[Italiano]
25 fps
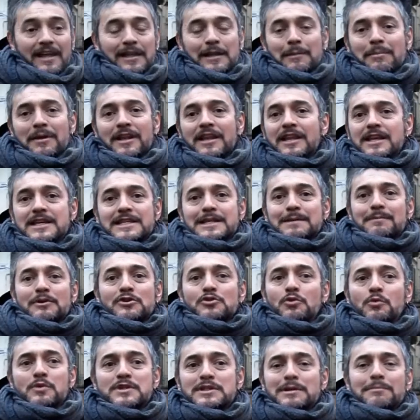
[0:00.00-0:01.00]
ed è bellissima,
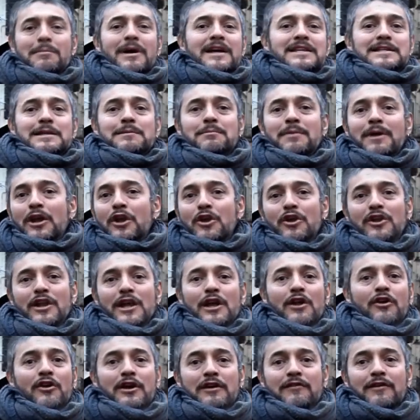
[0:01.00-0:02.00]
sono queste immagini in bianco e
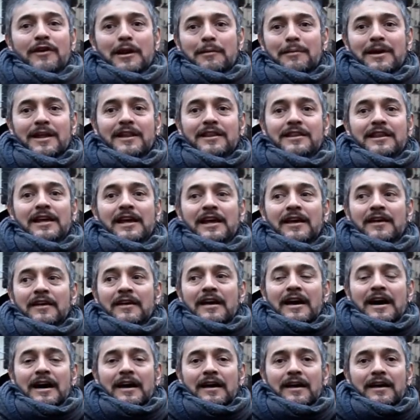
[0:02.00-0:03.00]
nero che veramente
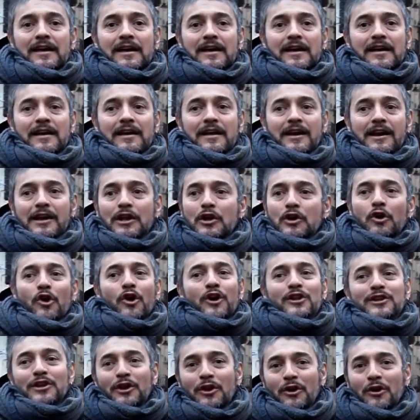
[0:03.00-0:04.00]
eh,
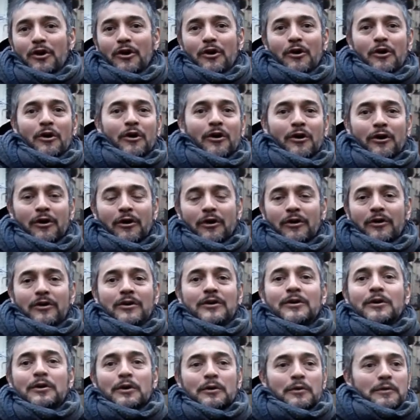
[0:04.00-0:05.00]

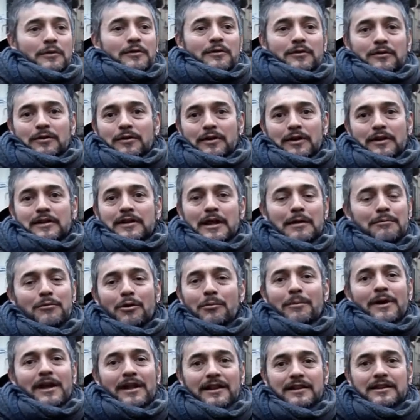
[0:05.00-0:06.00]
ricordano eh, dei
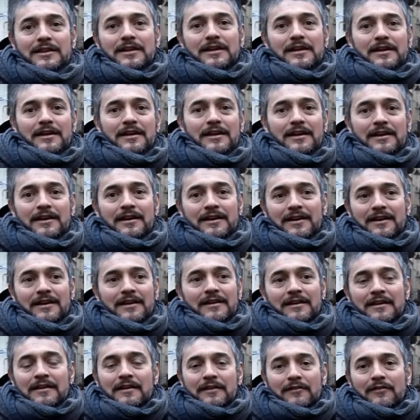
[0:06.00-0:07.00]
momenti
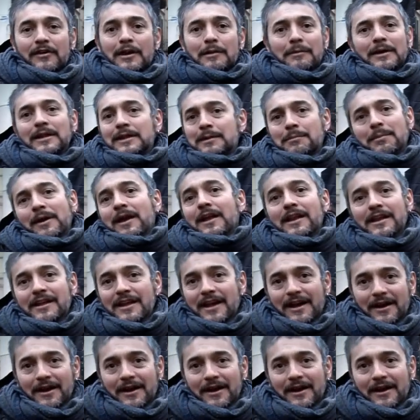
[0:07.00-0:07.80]
veramente belli.